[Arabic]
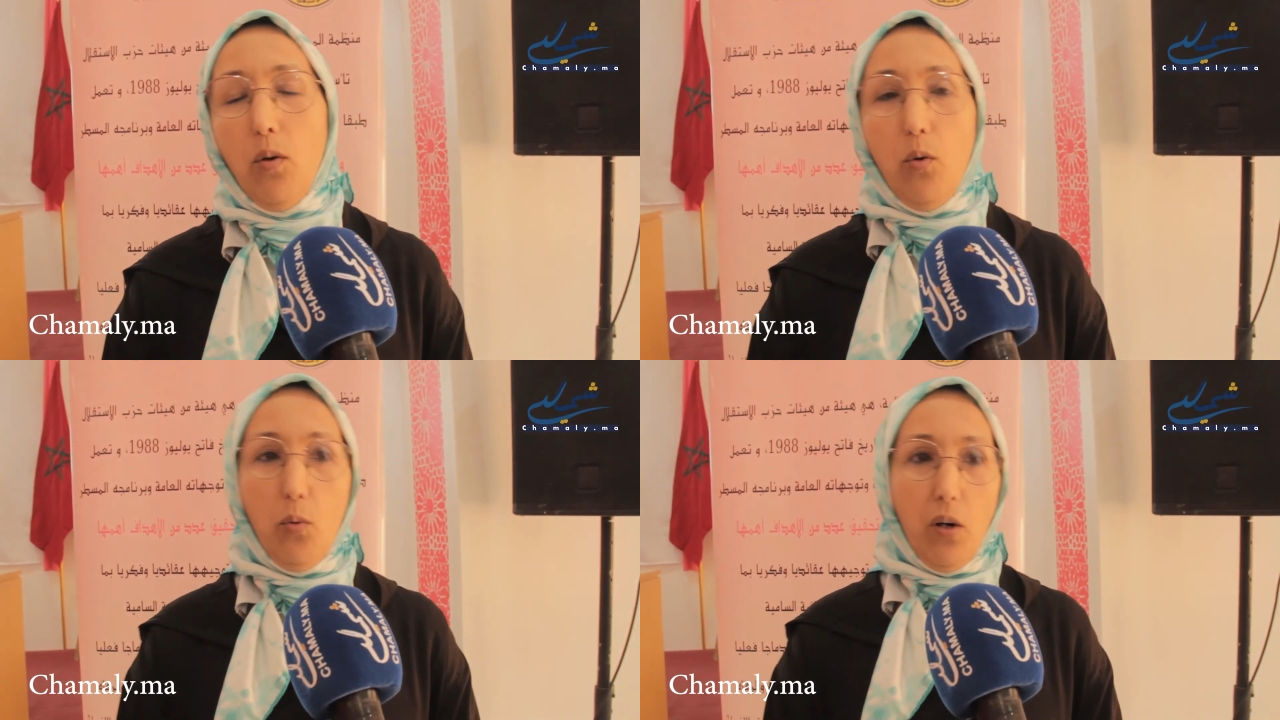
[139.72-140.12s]

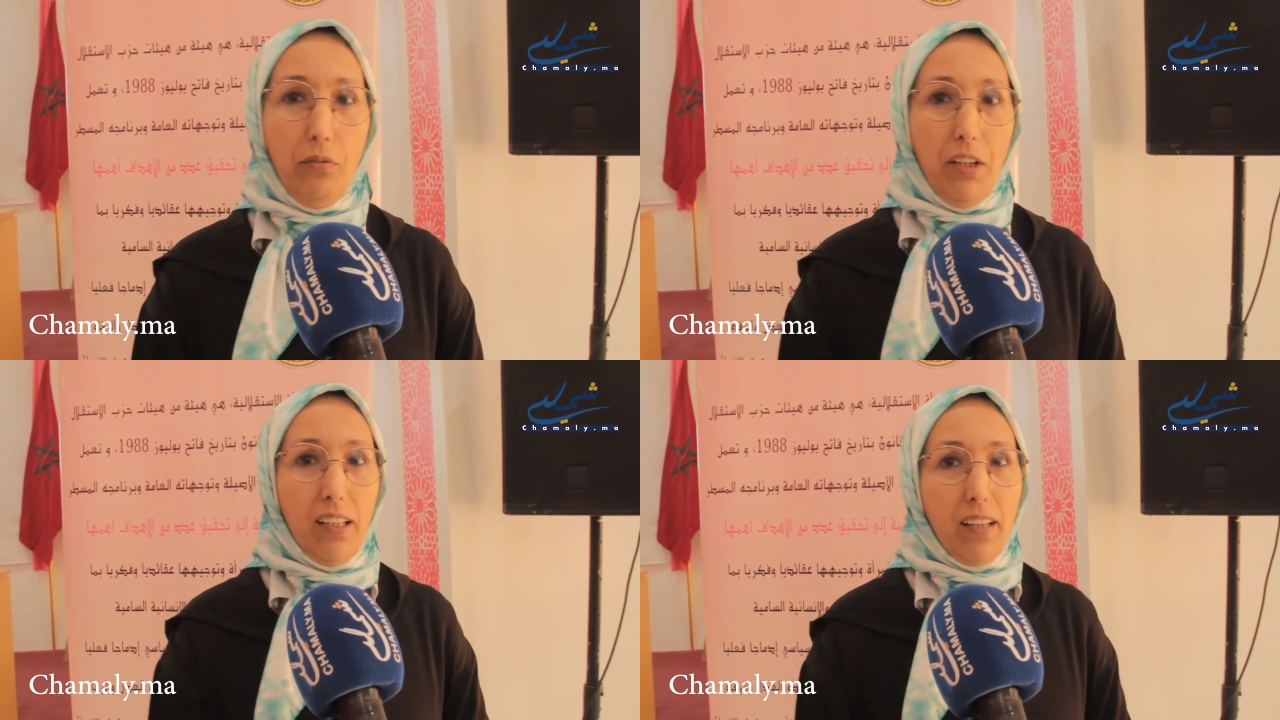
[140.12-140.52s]
هو
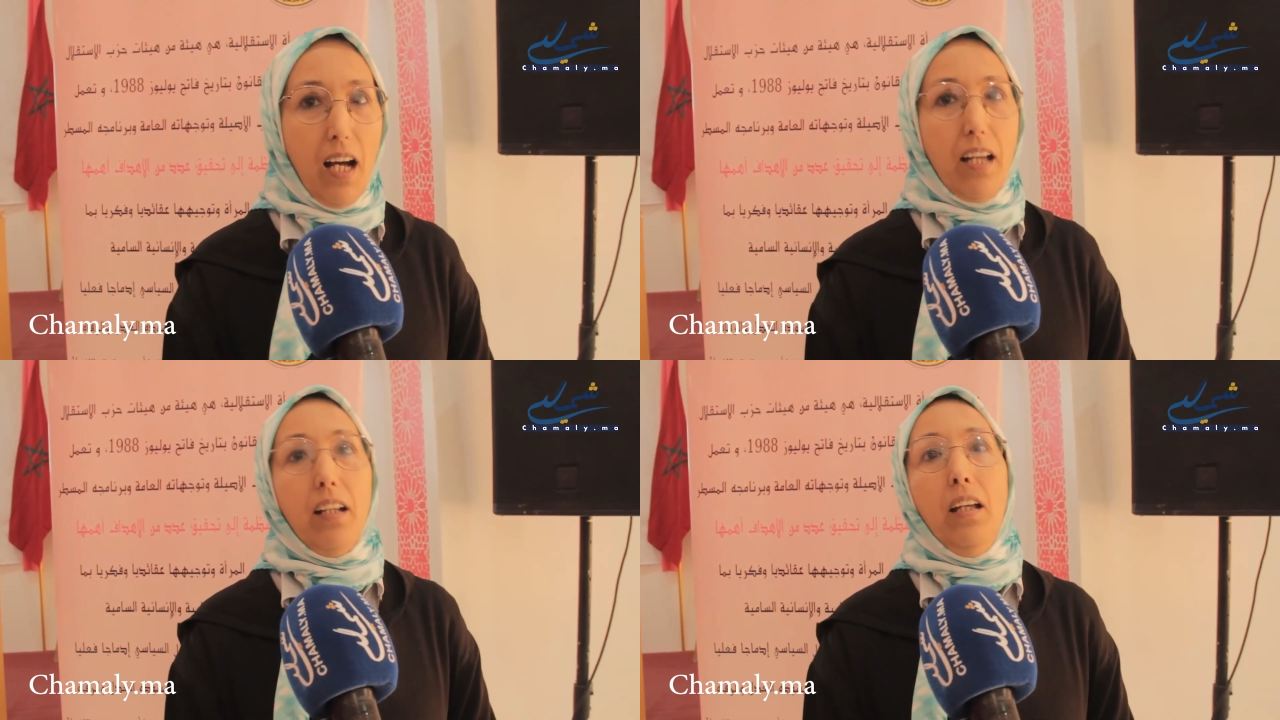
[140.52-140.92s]
في
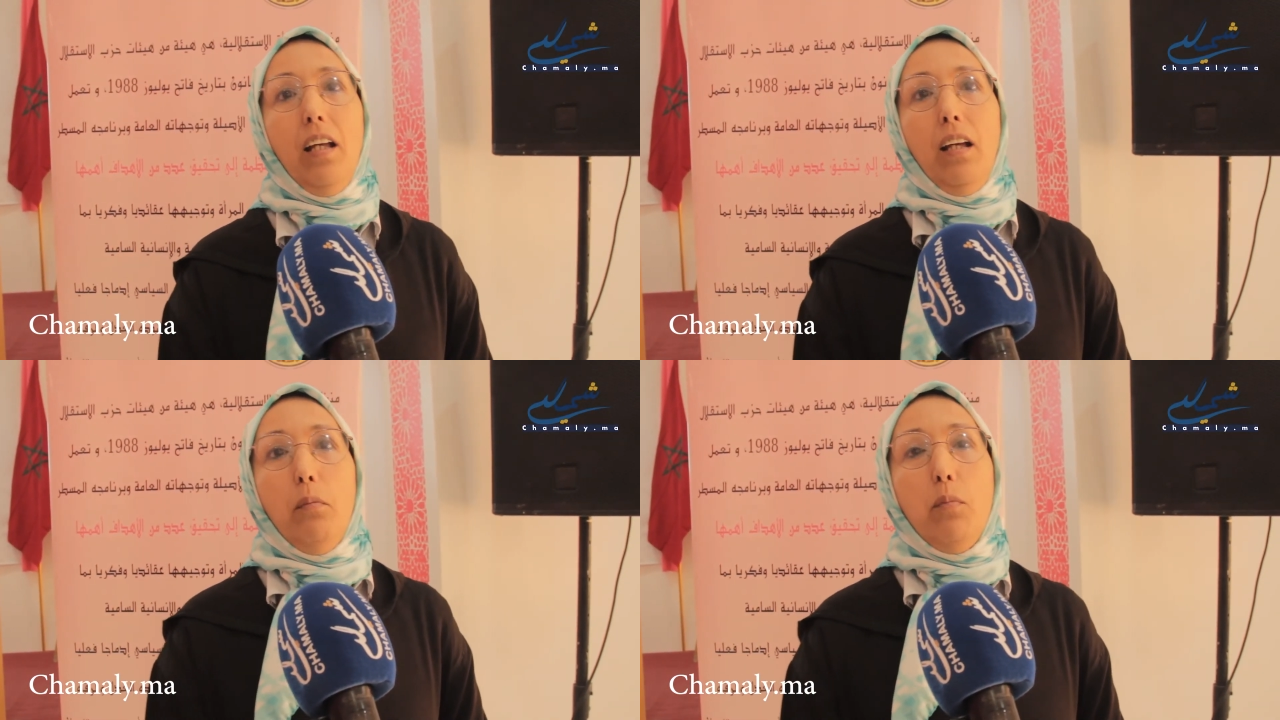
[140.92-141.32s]
إطار
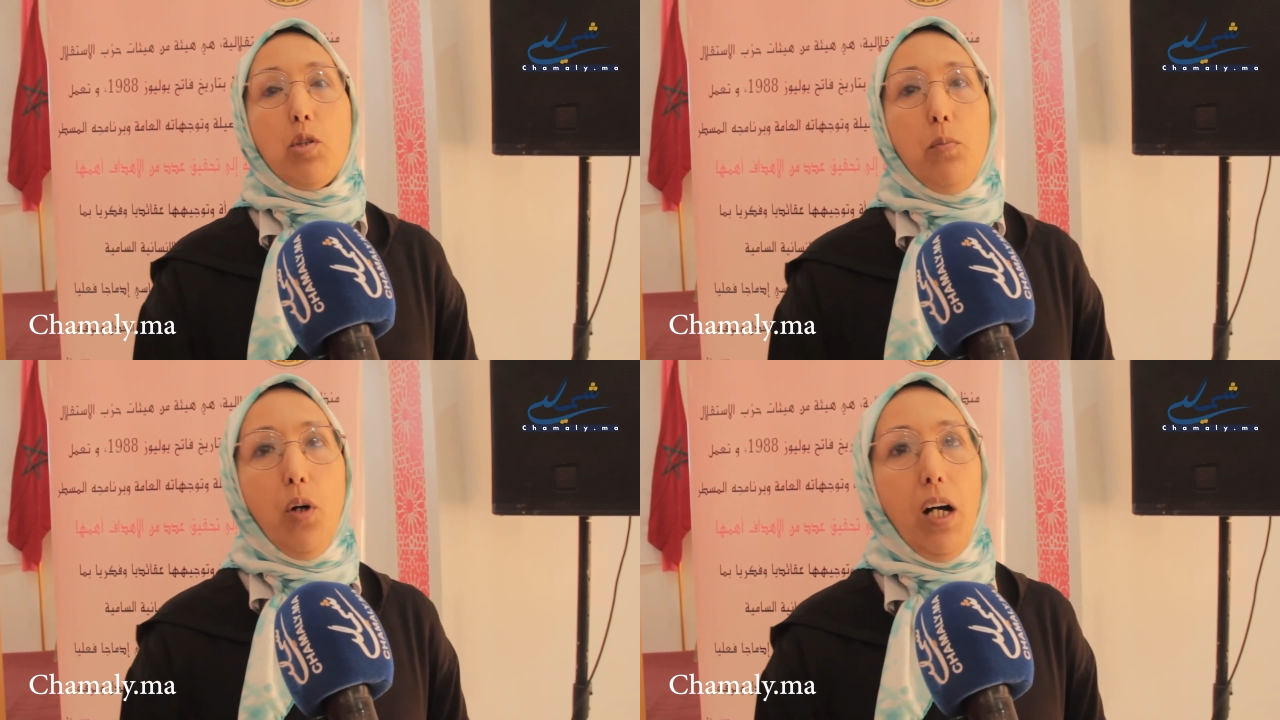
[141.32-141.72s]

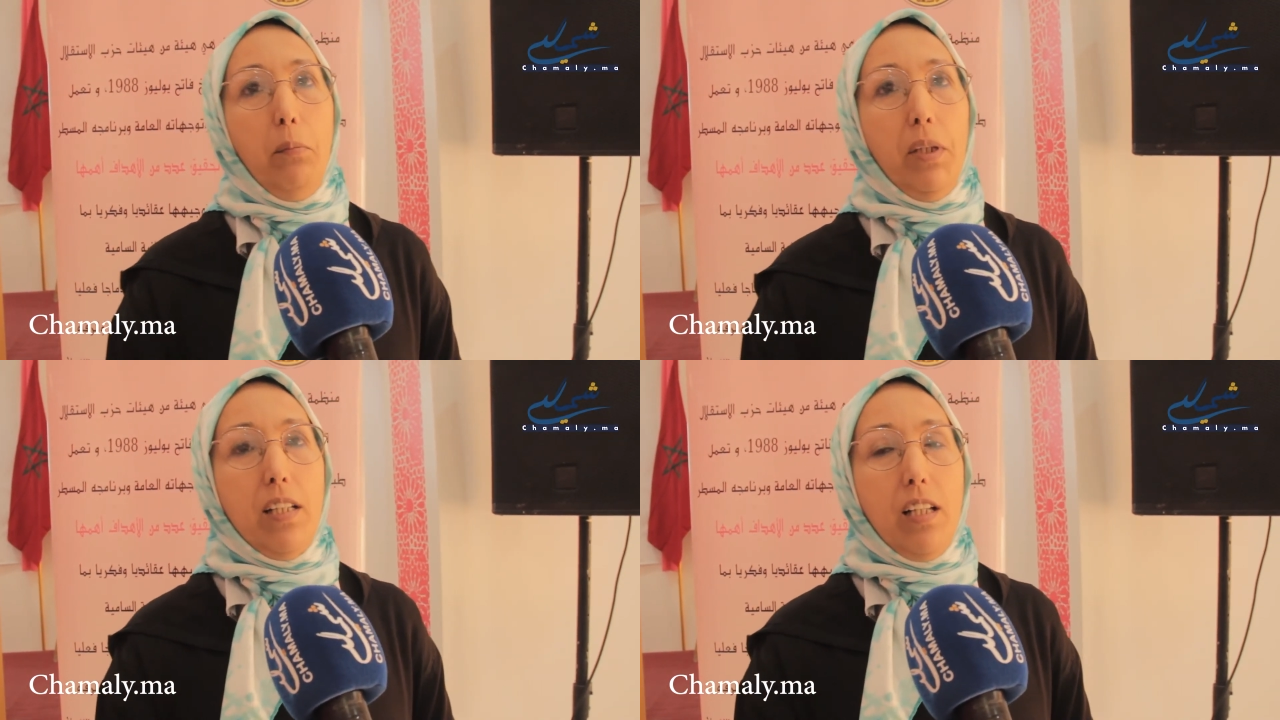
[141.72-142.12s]
مجموعة
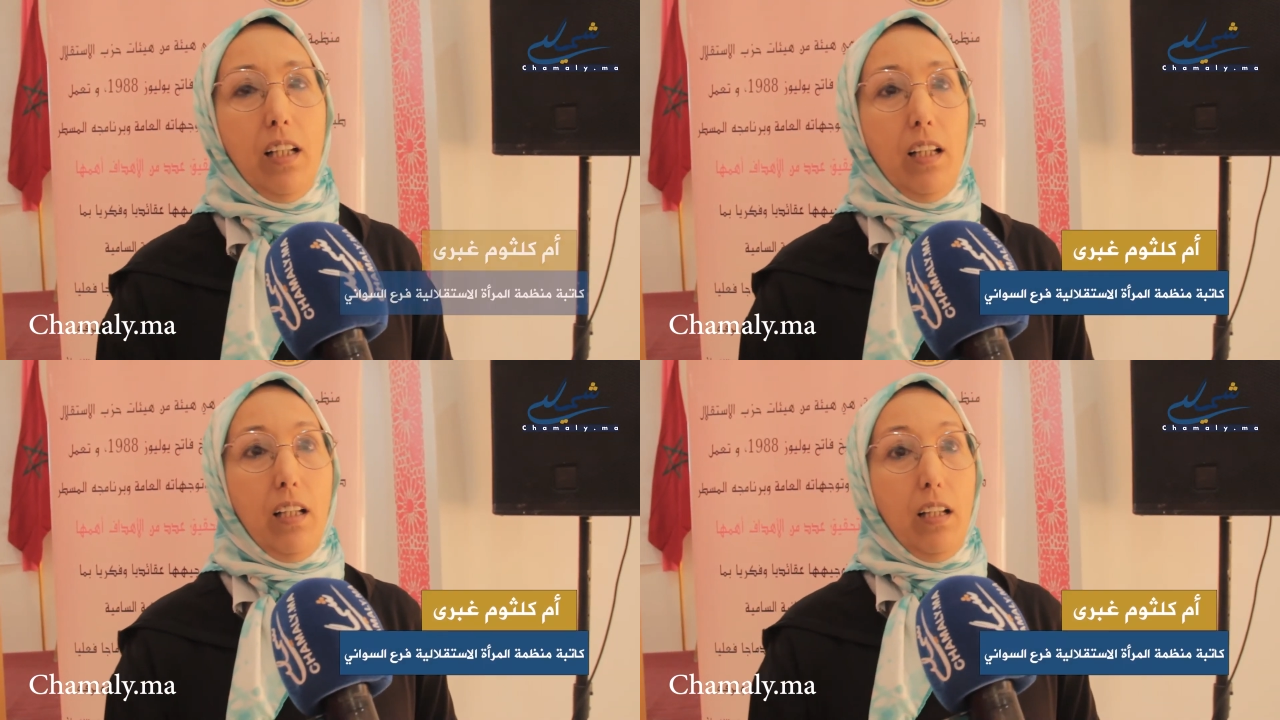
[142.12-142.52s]
من
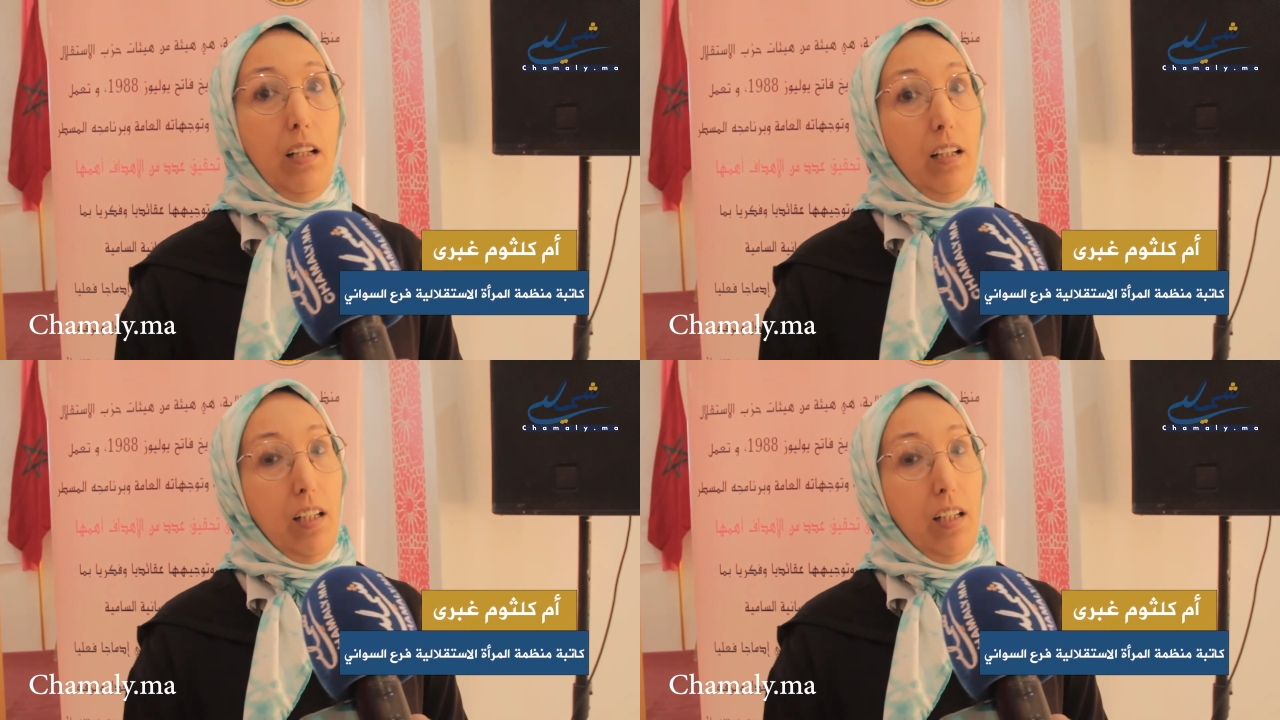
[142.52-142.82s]
آه،